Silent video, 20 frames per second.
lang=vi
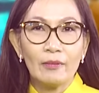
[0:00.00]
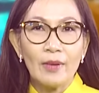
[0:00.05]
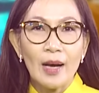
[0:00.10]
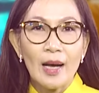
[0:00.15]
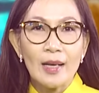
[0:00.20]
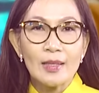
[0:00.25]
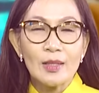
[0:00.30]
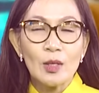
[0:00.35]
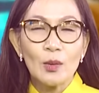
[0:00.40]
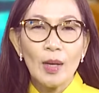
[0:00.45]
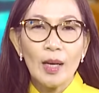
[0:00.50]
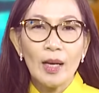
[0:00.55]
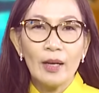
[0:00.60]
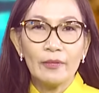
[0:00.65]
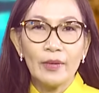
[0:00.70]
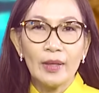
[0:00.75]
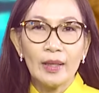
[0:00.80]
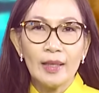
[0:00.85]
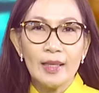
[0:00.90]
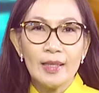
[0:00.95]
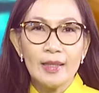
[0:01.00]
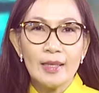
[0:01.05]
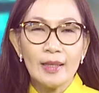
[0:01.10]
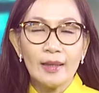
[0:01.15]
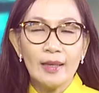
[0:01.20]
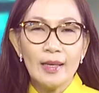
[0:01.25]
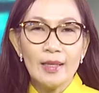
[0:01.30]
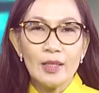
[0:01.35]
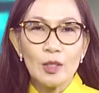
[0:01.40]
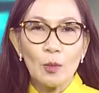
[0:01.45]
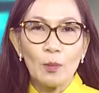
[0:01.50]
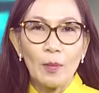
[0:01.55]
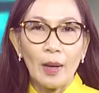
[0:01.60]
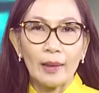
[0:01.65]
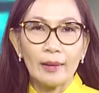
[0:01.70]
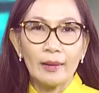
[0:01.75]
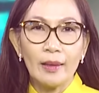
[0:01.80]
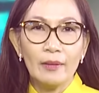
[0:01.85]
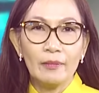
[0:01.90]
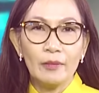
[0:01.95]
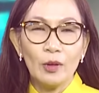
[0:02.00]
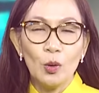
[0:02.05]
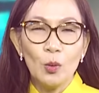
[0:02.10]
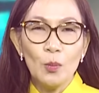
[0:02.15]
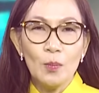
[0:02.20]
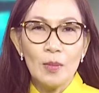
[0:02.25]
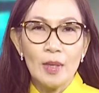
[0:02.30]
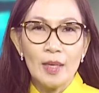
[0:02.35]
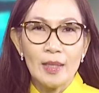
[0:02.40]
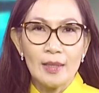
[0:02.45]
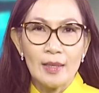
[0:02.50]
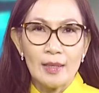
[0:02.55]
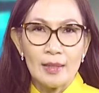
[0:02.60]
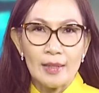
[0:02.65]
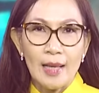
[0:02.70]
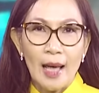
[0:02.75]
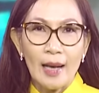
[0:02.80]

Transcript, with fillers: Và sau đây là phần tin chi tiết trong bản tin vào lúc 10 giờ